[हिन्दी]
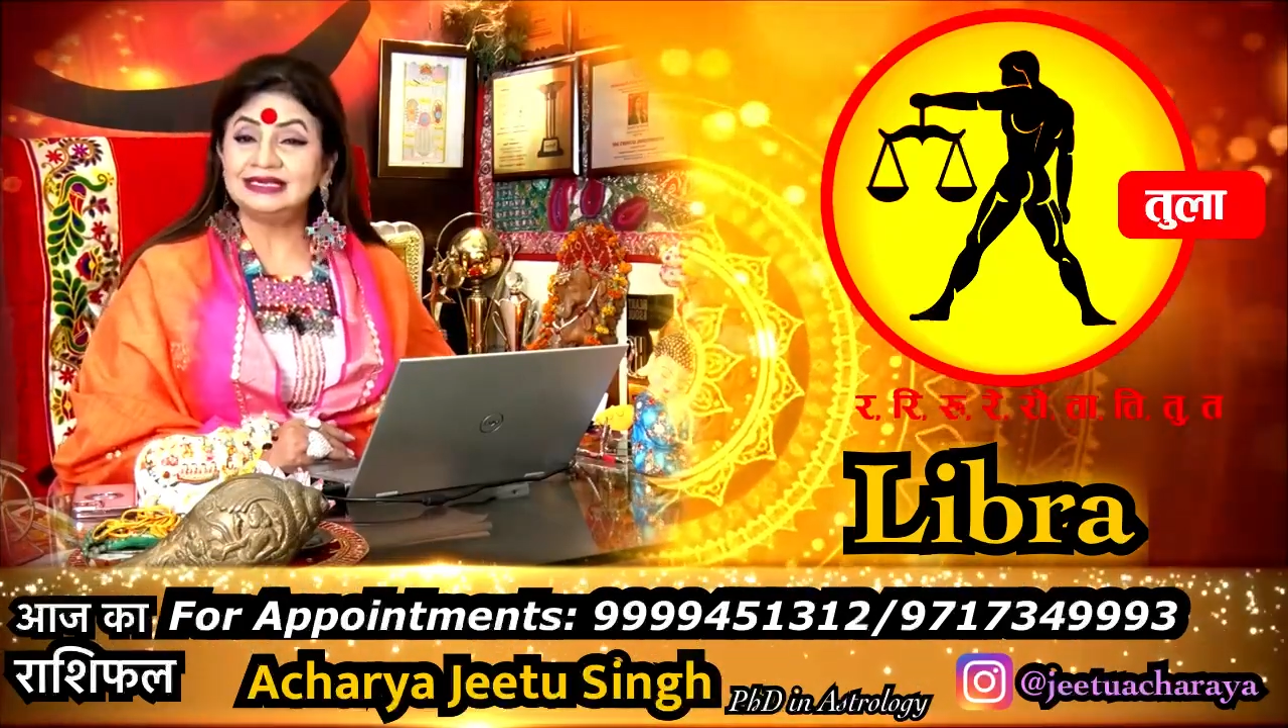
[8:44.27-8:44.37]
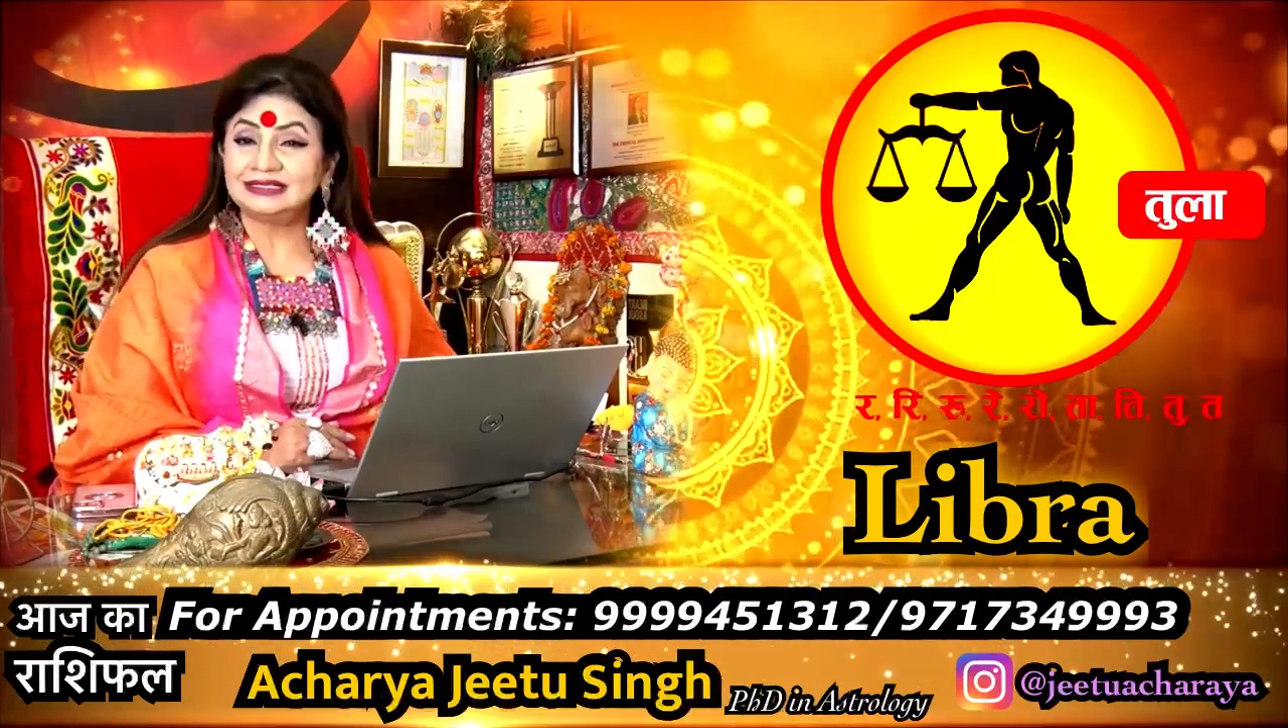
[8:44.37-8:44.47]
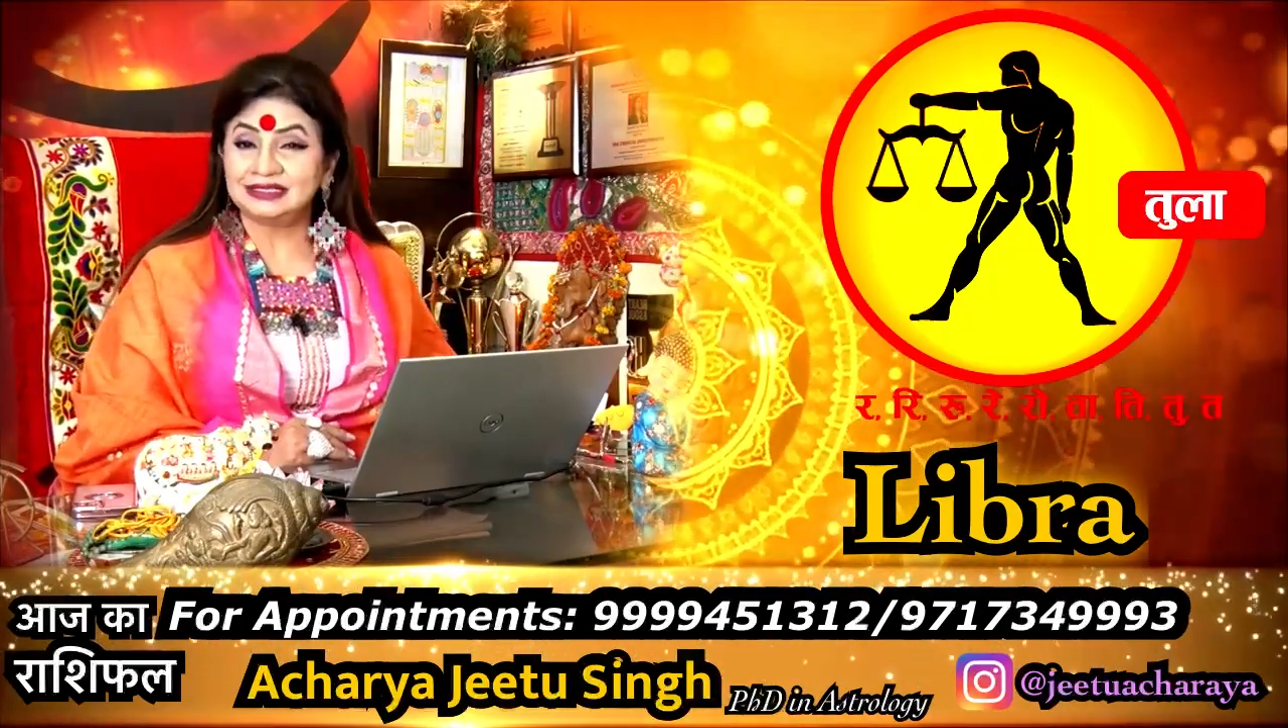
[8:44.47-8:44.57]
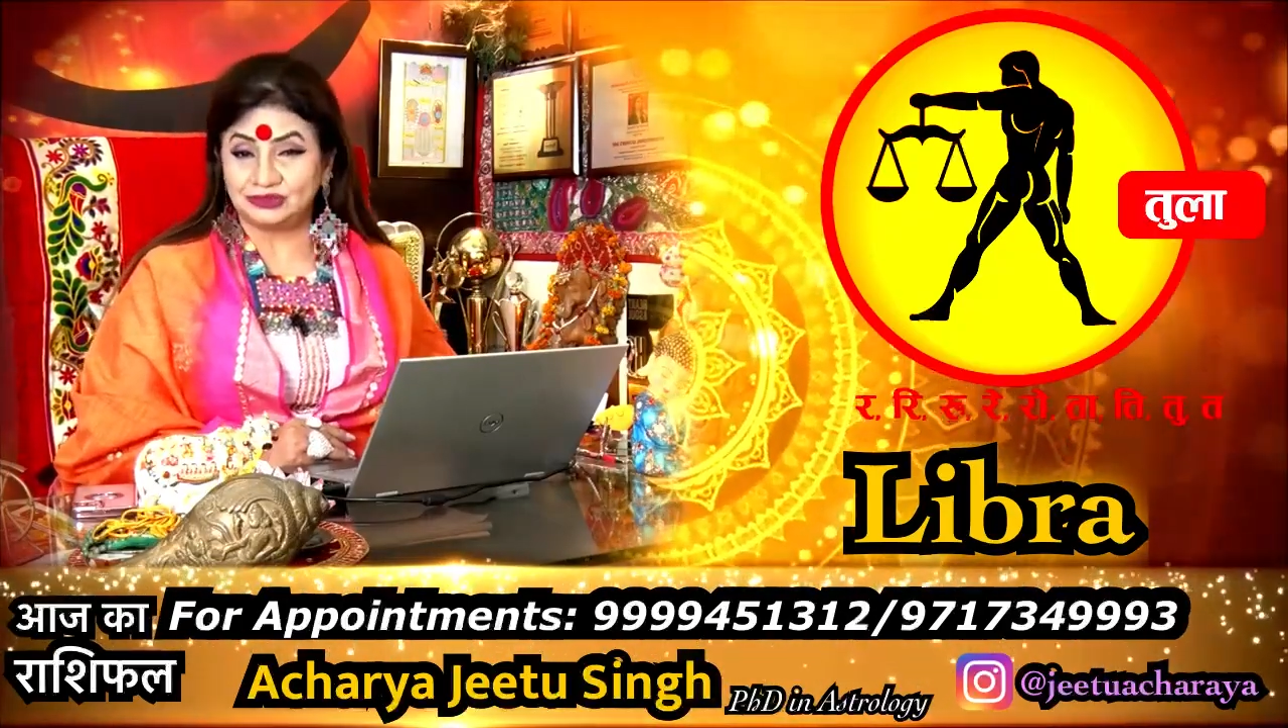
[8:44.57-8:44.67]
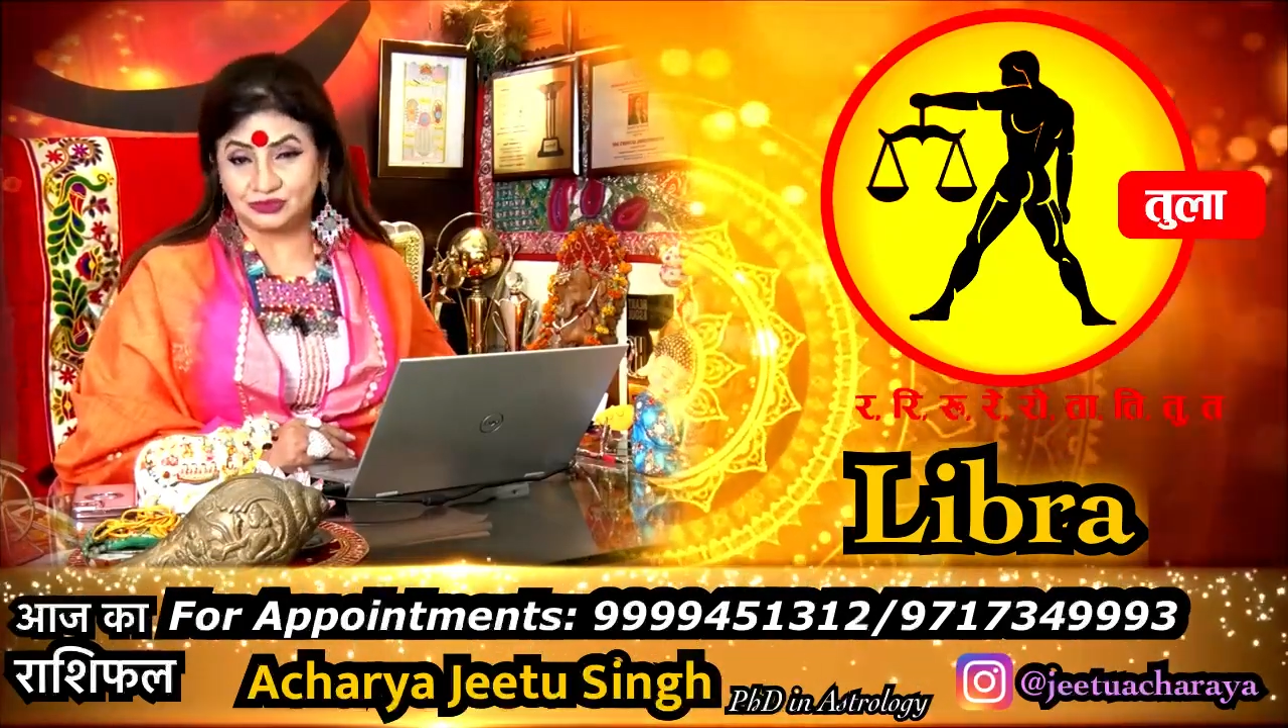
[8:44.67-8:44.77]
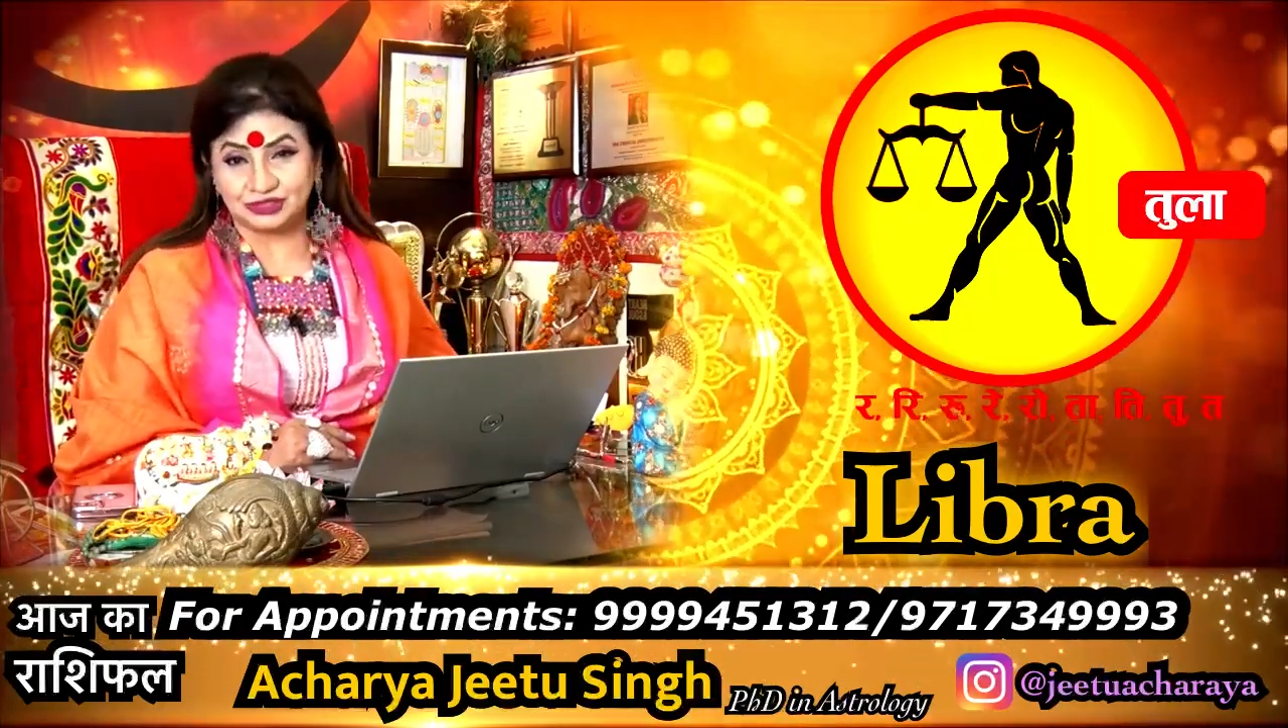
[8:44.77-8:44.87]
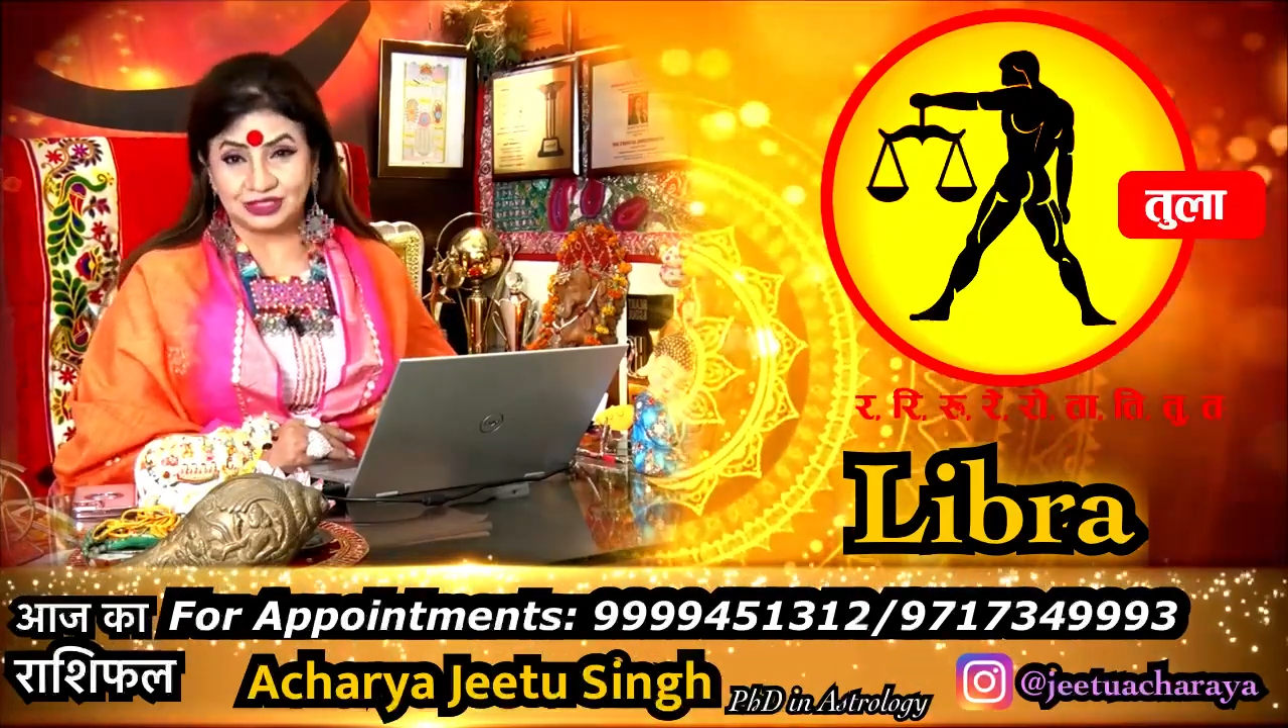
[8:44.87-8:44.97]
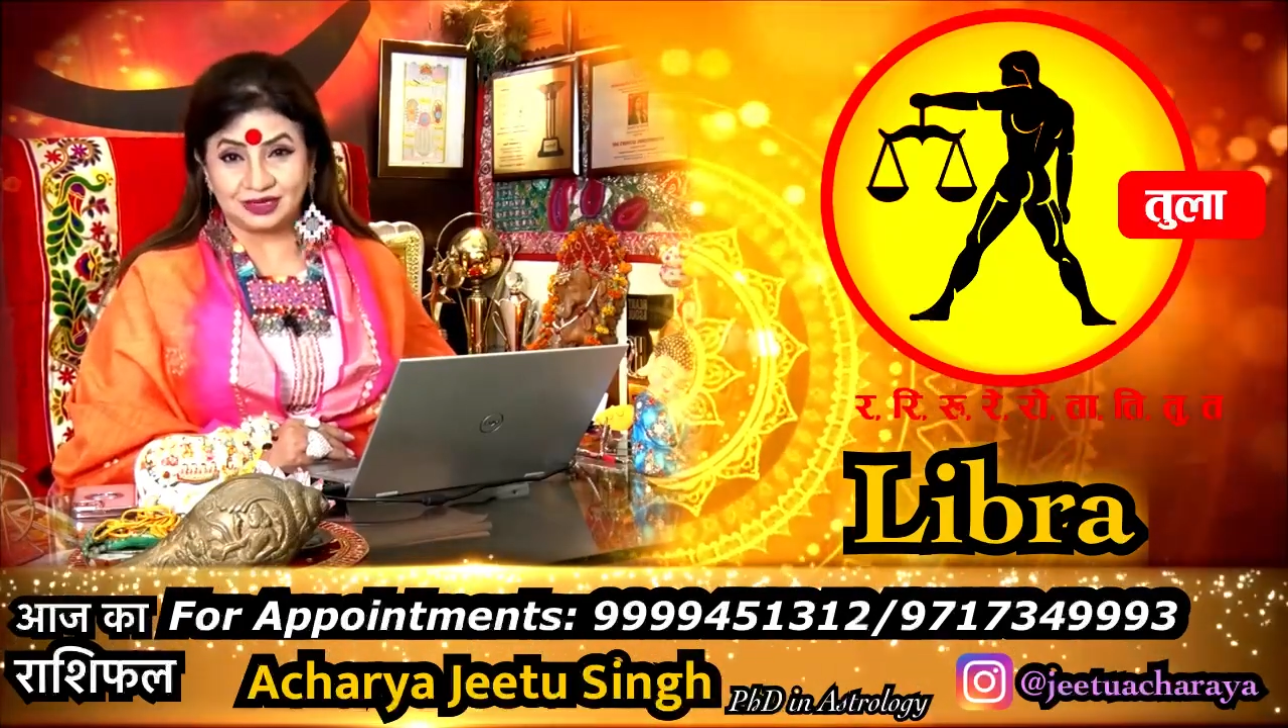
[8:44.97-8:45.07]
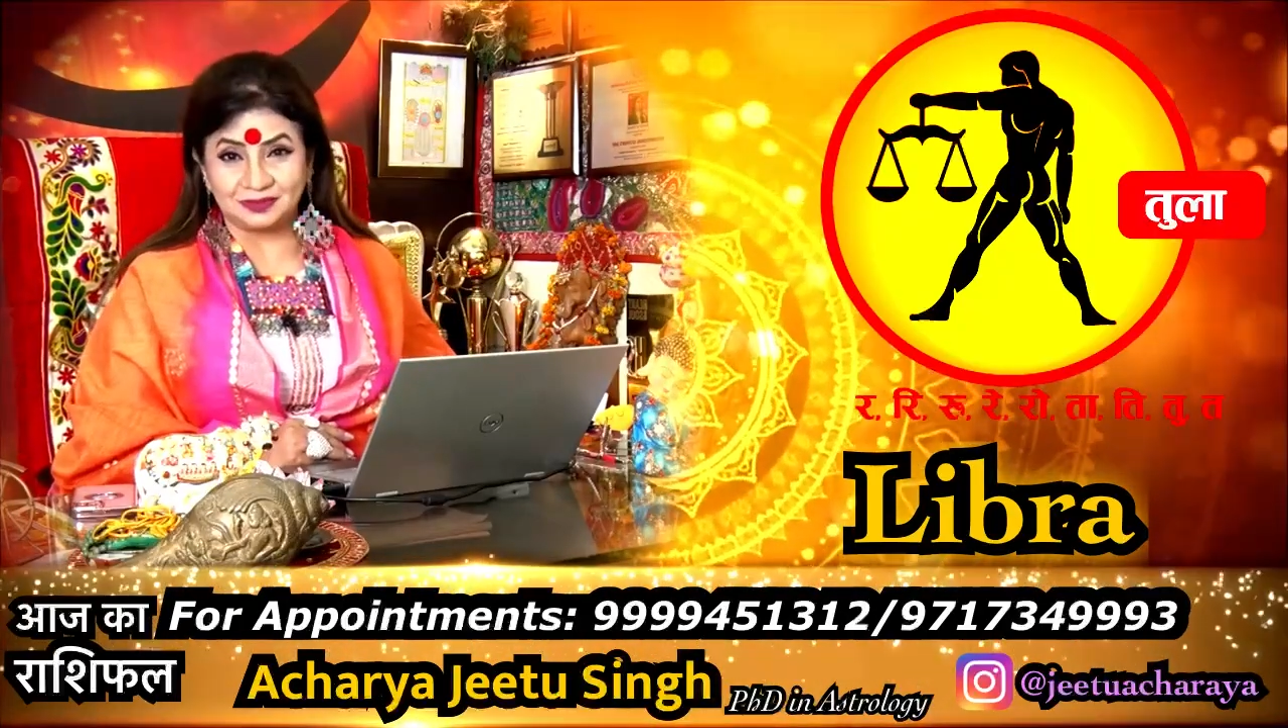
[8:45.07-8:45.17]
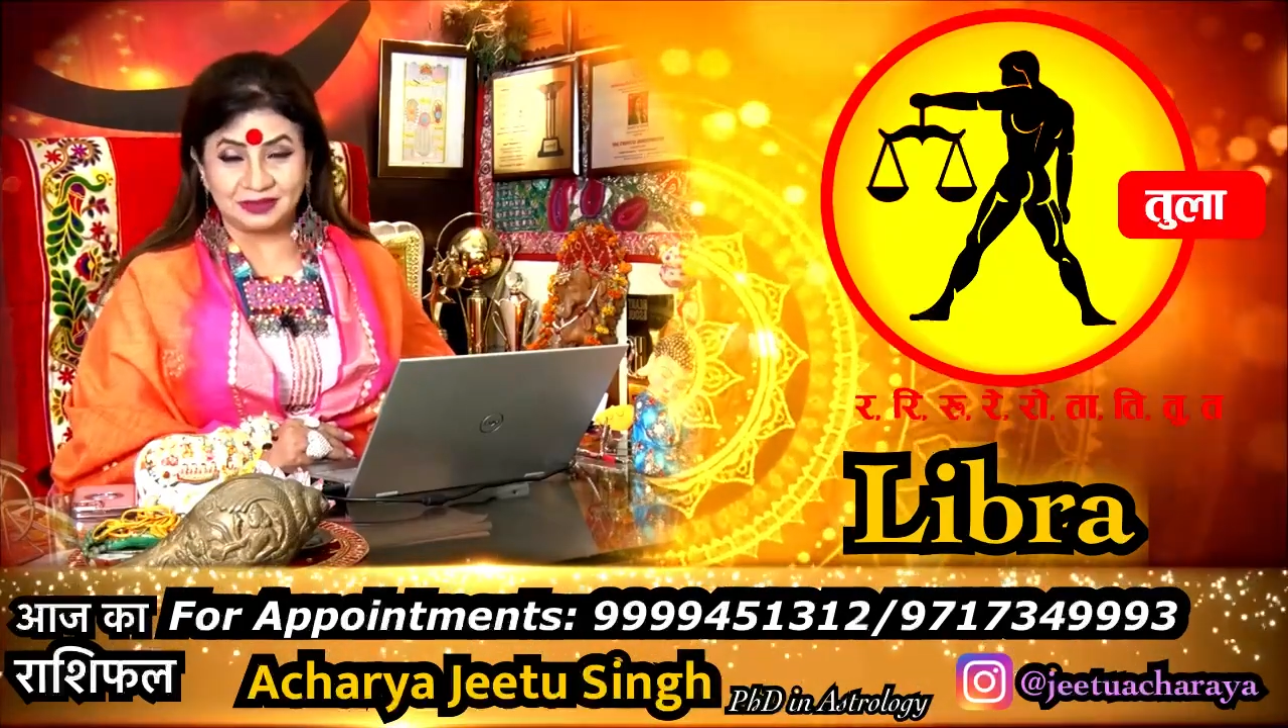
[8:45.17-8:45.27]
ही
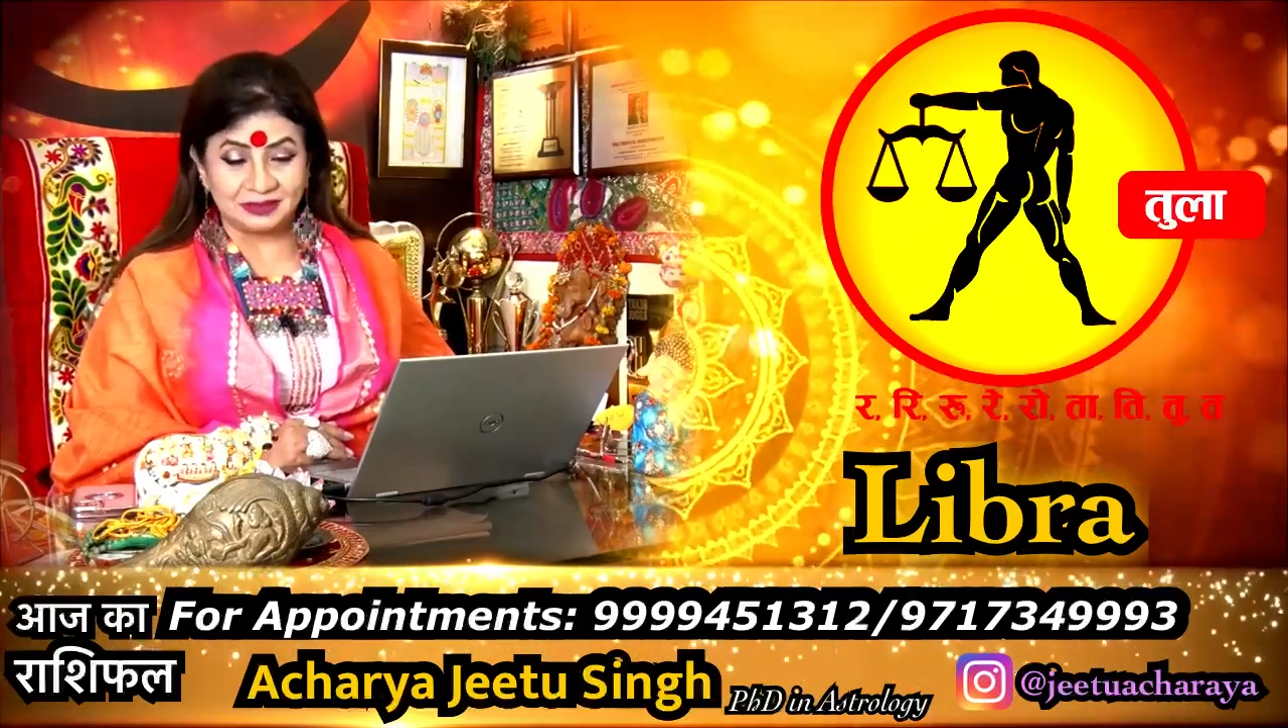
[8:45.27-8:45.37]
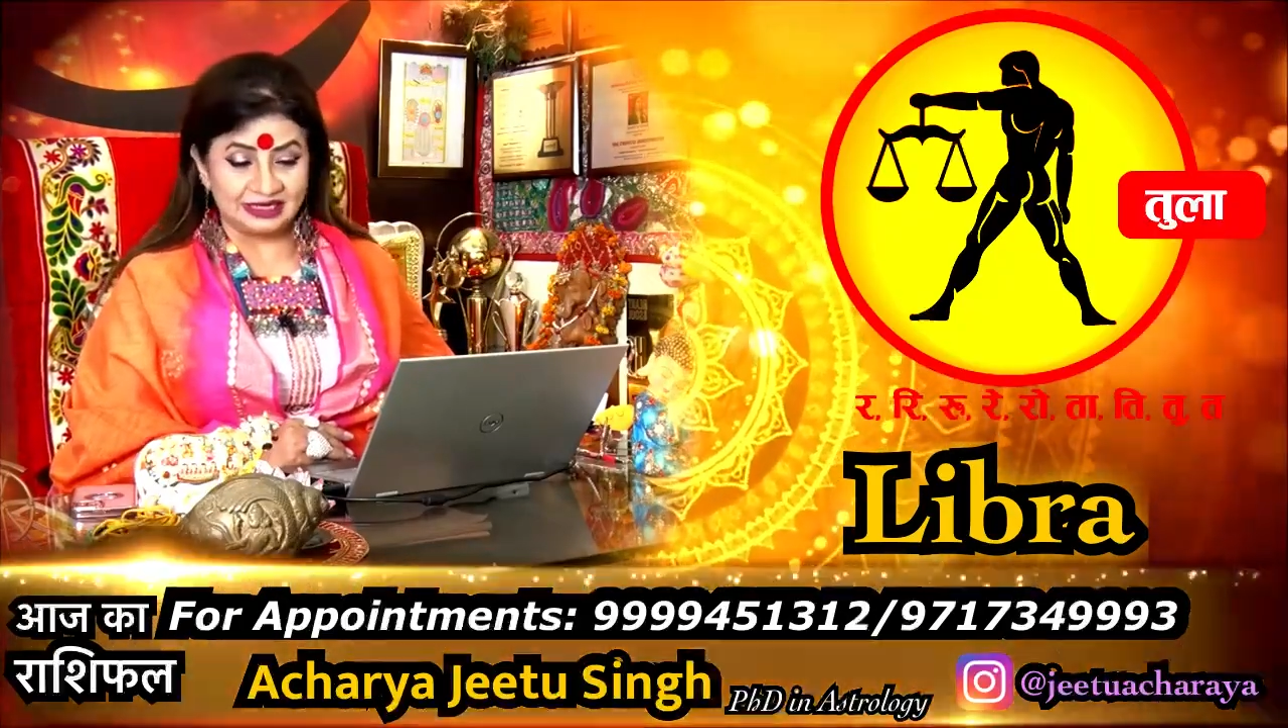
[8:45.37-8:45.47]
सिचुएशन आपकी